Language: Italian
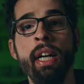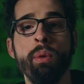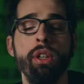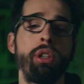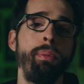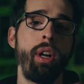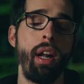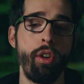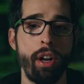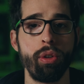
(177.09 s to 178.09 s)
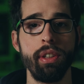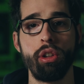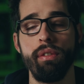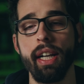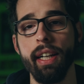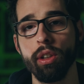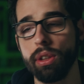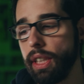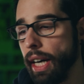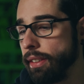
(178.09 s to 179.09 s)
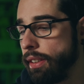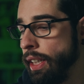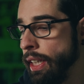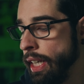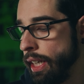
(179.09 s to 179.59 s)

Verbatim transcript: Questo me lo hanno raccontato vari negozianti,